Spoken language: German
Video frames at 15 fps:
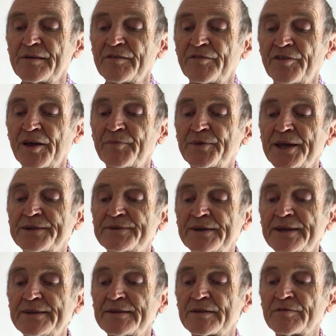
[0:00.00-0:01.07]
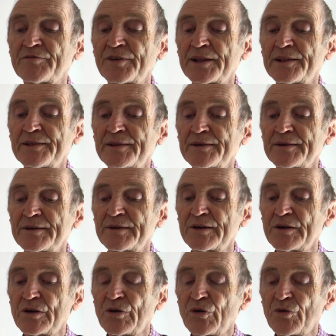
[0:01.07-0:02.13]
Wer mir dienen will,
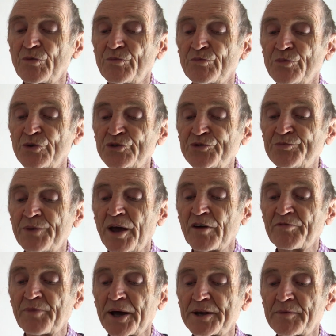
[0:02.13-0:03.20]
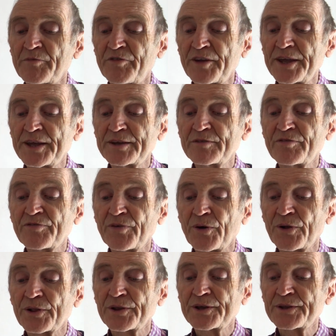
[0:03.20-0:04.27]
muss mir auf meinem Wege
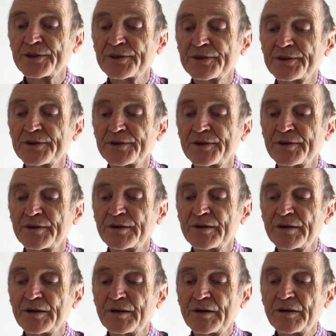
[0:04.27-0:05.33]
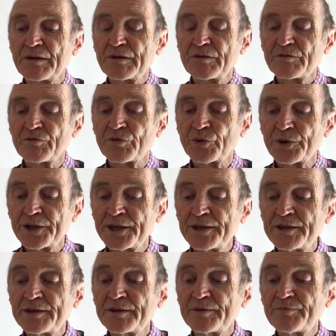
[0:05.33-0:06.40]
folgen. Wo
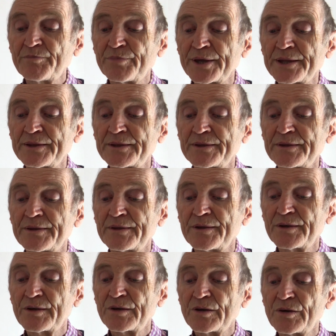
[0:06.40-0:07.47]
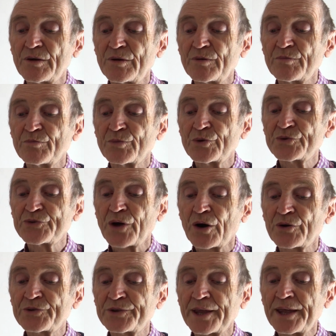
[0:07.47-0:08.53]
ich bin, muss
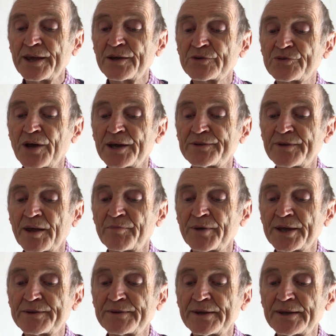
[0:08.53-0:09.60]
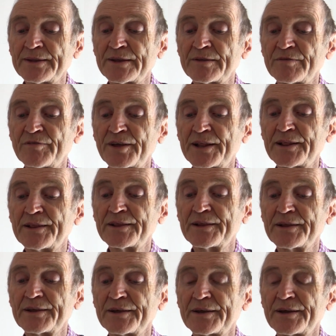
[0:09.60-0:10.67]
auch der sein, der mir dienen will
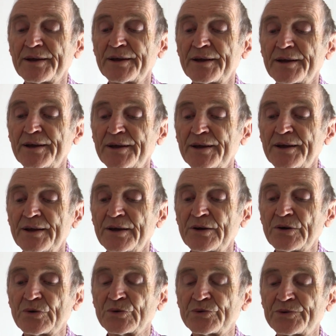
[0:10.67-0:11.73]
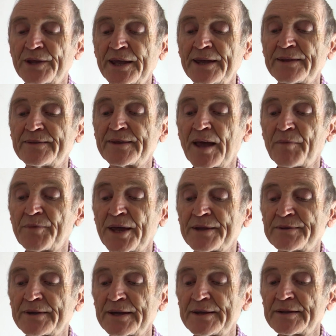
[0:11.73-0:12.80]
und den, der mir
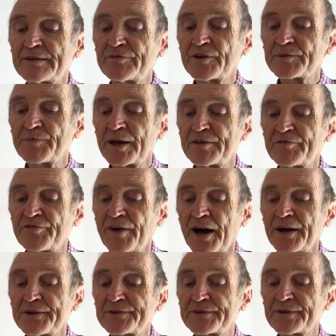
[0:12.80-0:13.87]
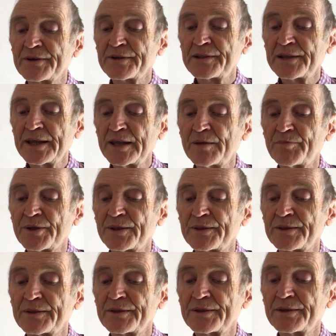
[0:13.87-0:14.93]
dient, wird mein Vater
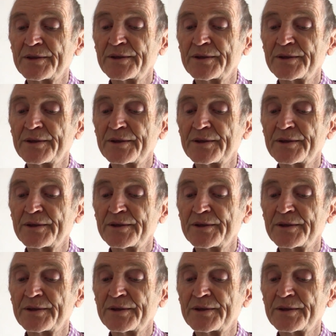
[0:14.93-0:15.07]
lieben.